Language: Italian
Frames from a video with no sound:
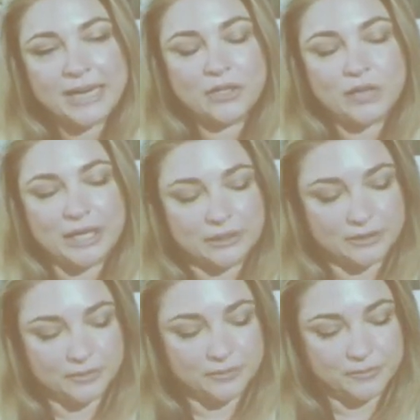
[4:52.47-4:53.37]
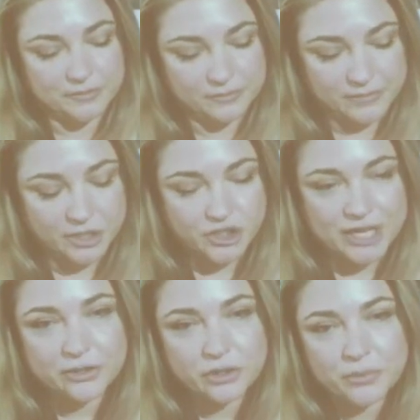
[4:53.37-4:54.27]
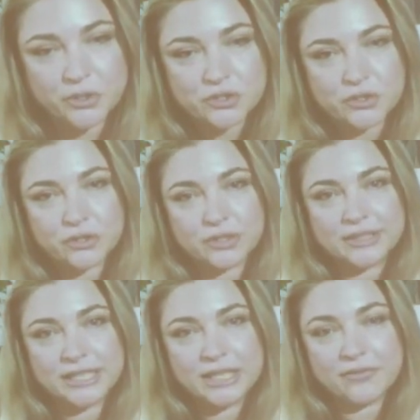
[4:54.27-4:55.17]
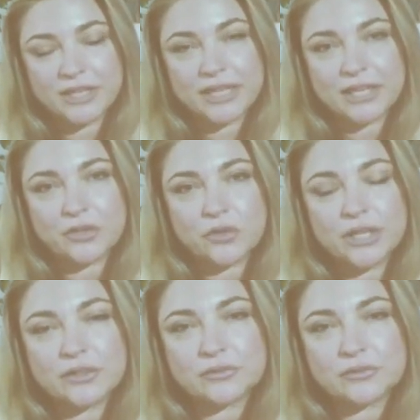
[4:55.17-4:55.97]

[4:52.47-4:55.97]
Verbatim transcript: allora, ehm, di certo posso dirvi che noi non,